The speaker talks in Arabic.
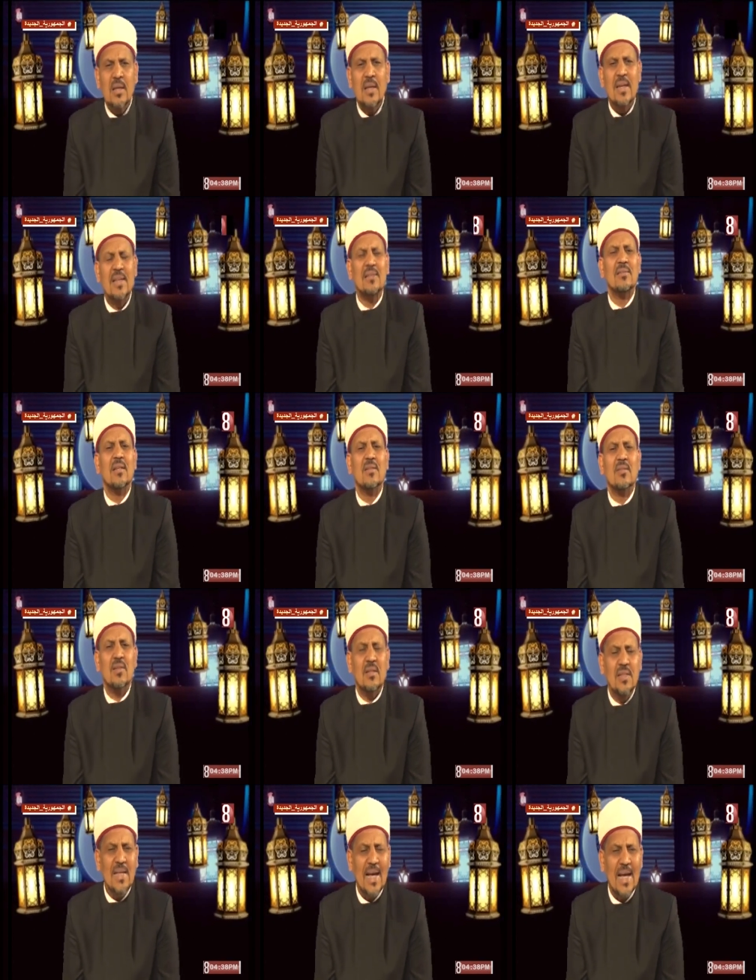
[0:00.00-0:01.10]
لن
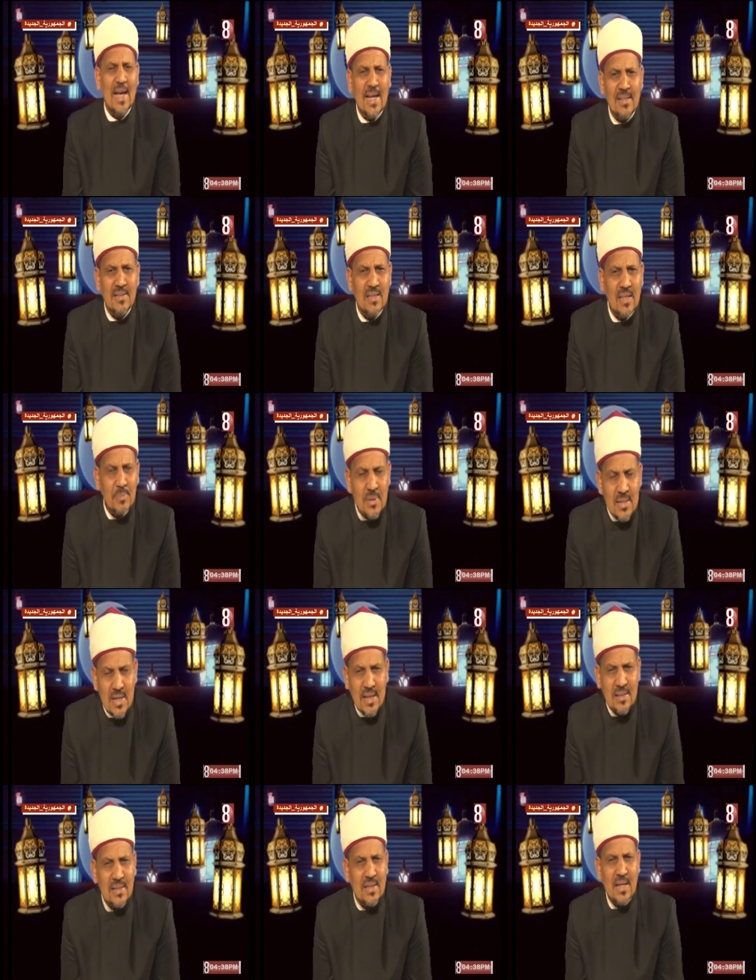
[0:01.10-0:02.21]
تستطيع أنت
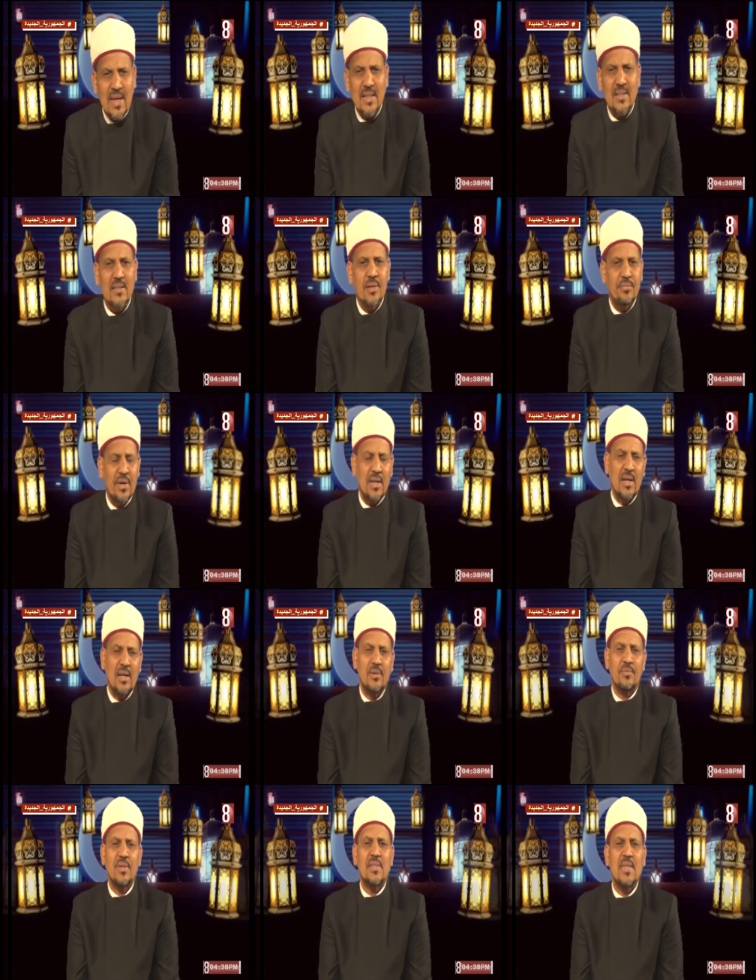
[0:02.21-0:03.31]
بذاتك أن تفعله
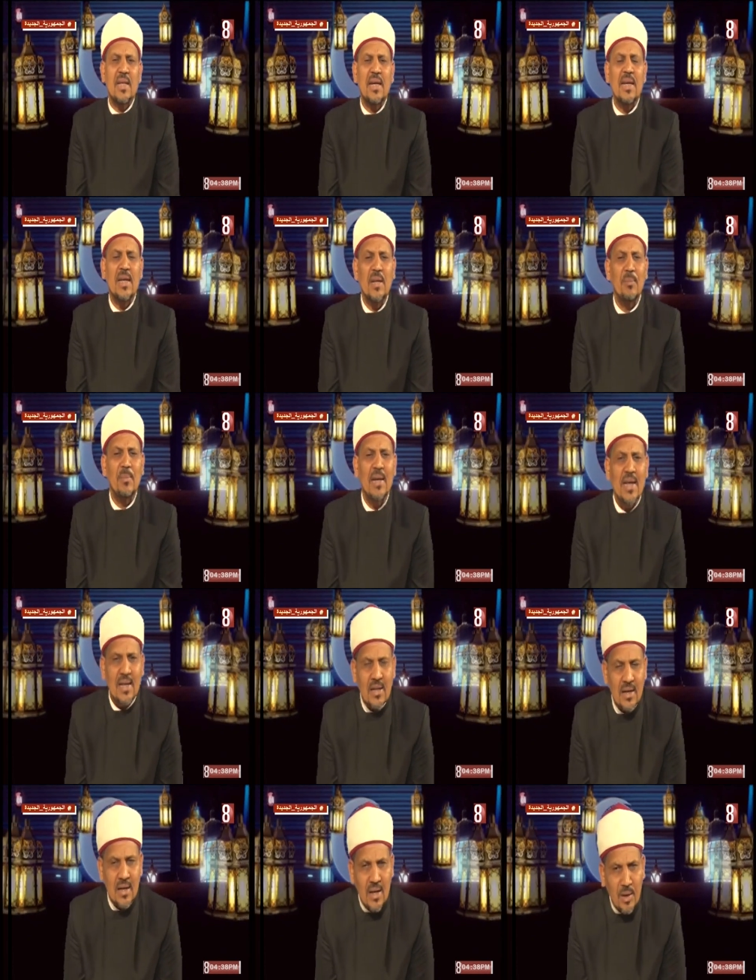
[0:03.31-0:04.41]
فسلم
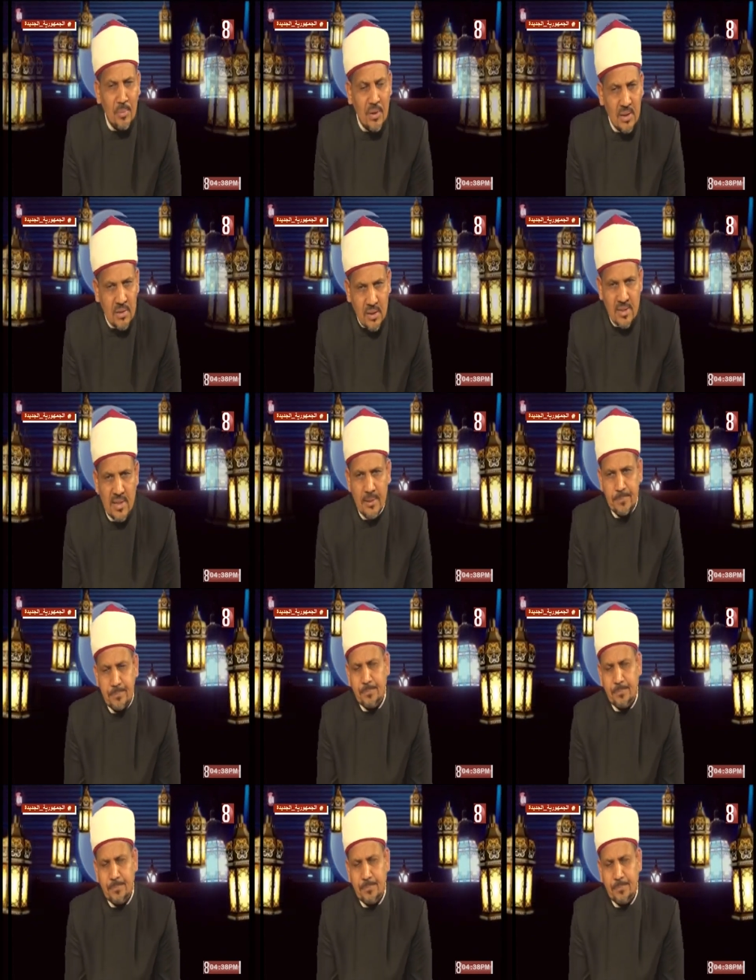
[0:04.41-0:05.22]
لنا الأمر تسلم